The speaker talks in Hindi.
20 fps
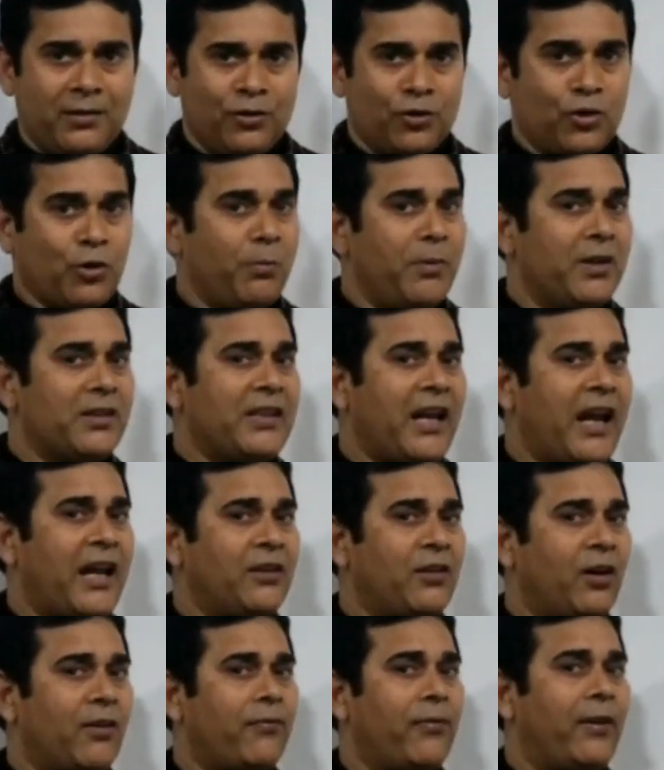जो मिजैन
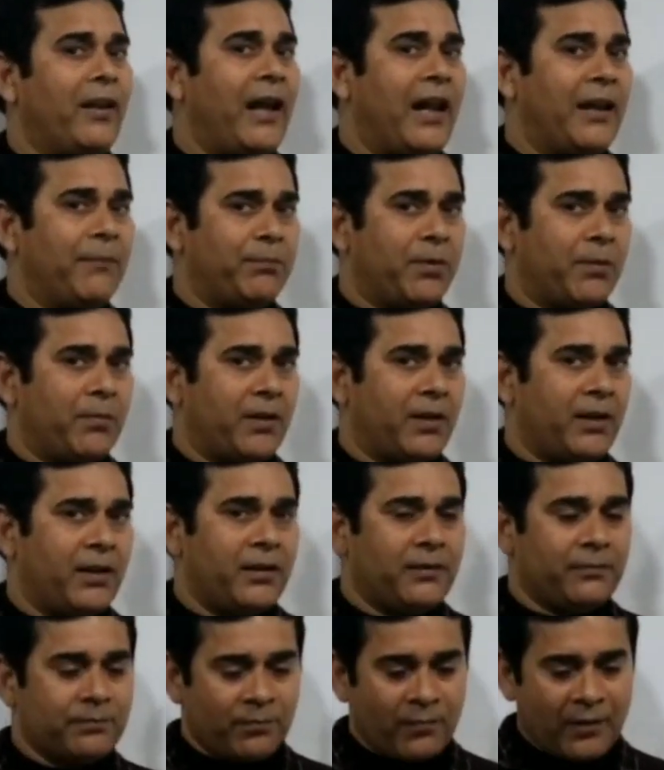और फिलैन पे बने
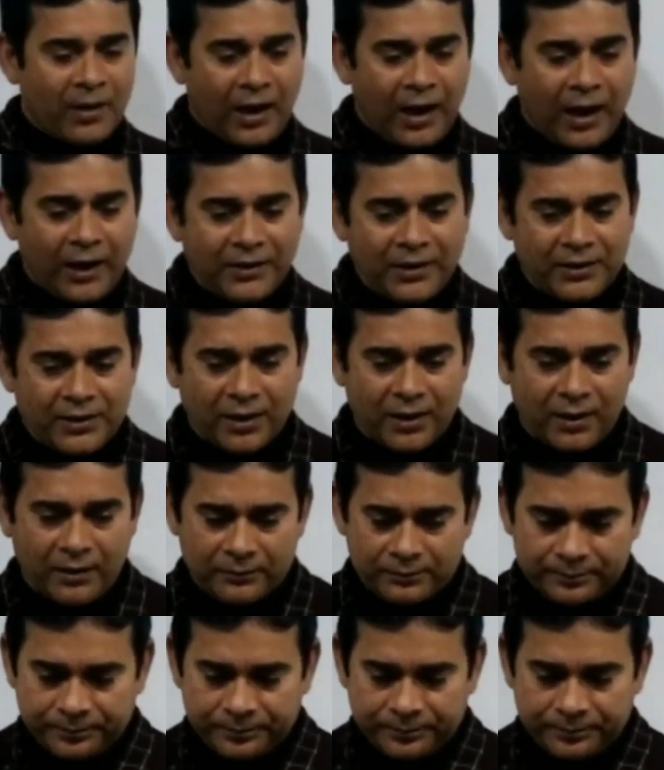हैं आइए जरा